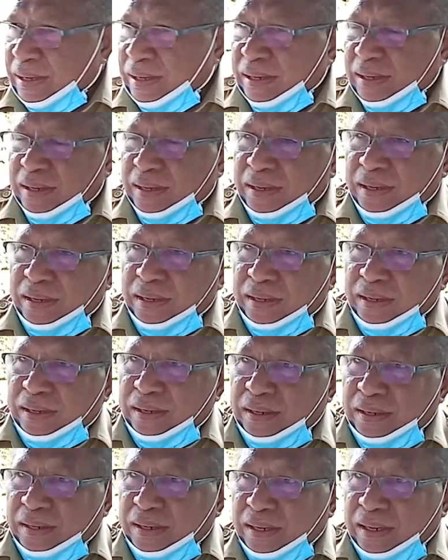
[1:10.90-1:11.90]
mengecek
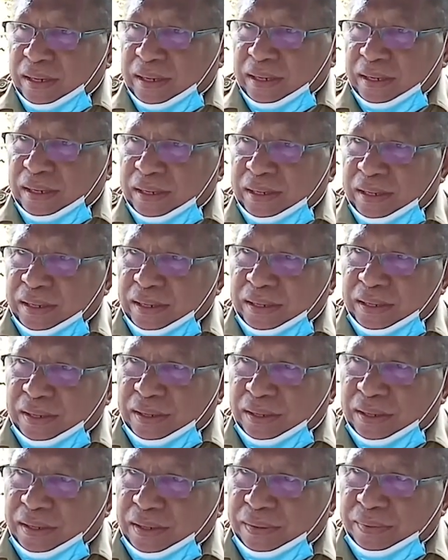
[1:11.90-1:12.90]
apakah seseorang
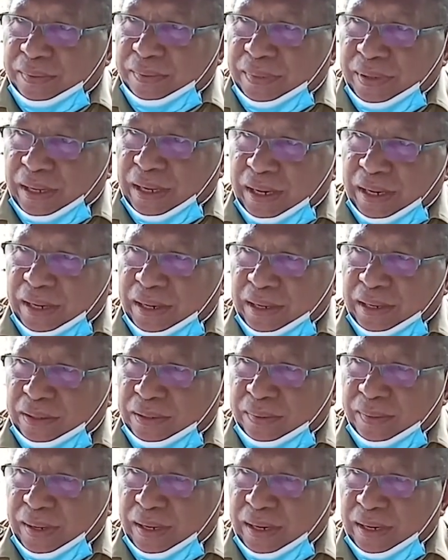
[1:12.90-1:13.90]
yang memiliki
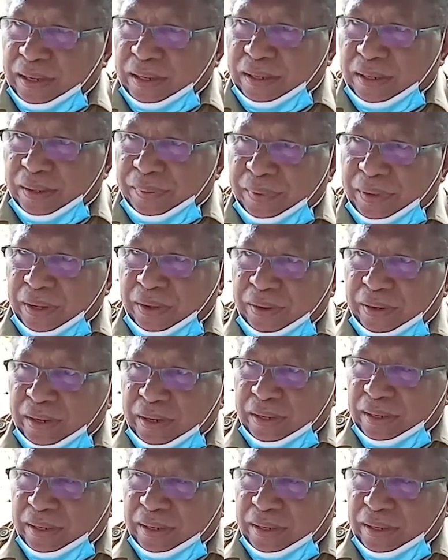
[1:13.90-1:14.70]
nama telah dimasukkan ke